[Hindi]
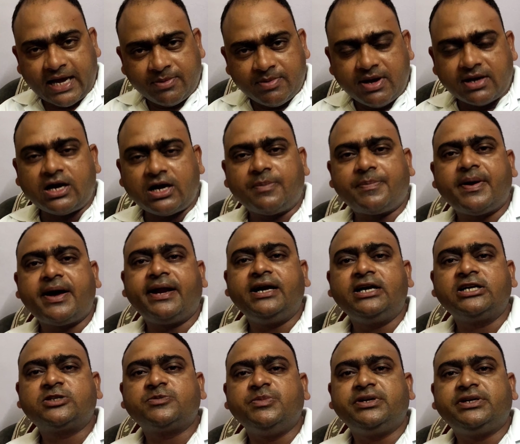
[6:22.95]
जायमा का
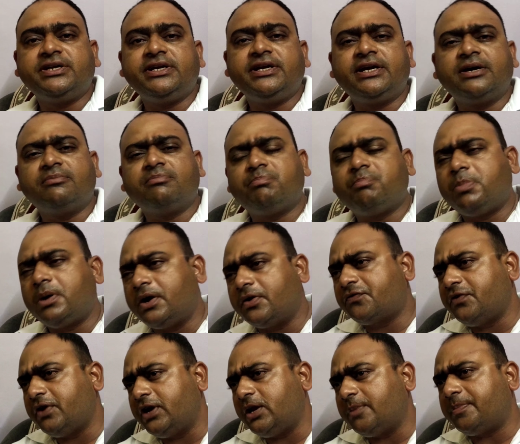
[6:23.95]
पेरेंट्स मीटिंग
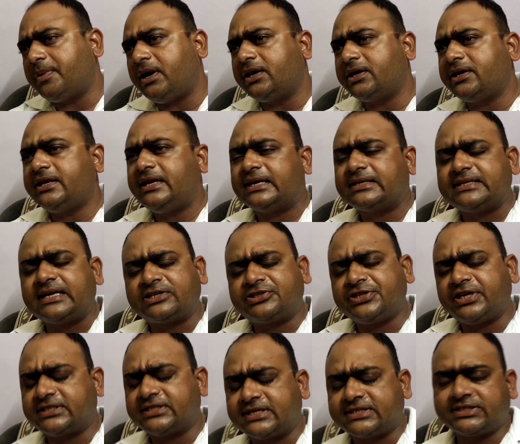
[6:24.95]
बर्थडे पार्टी
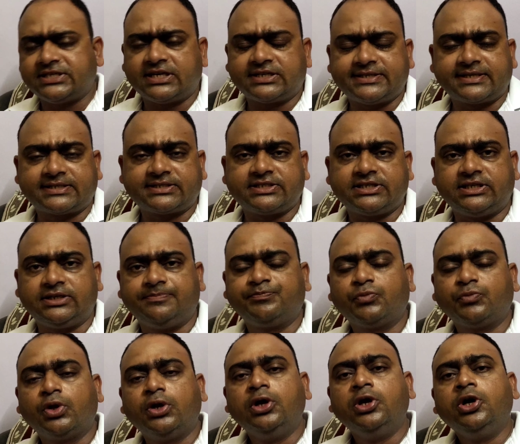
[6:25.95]
एक्सेट्रा एक्सेट्रा
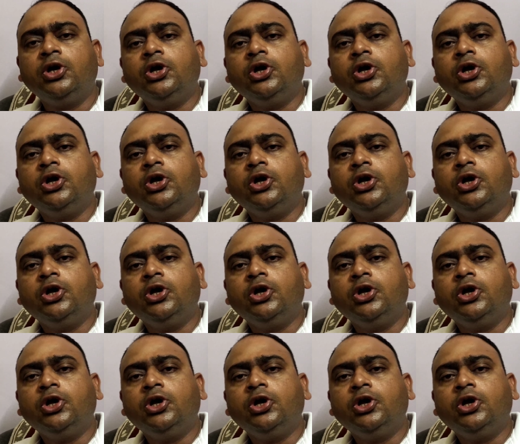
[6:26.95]
एक्सेट्रा